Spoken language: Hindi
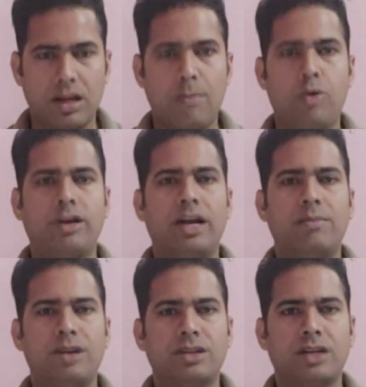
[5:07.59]

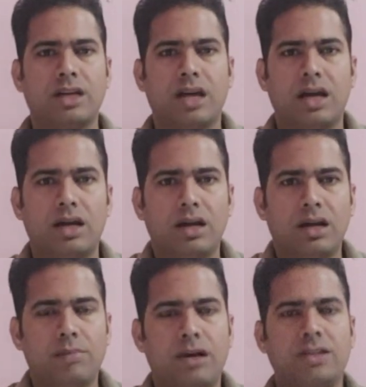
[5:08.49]
इम्पोर्टेंट पर्सन का
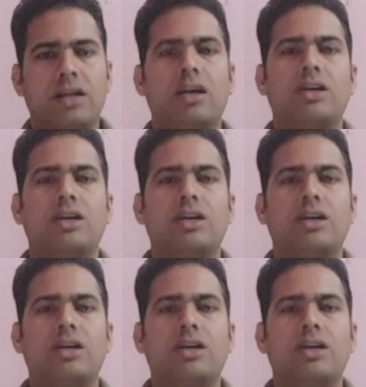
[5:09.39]
पर्सन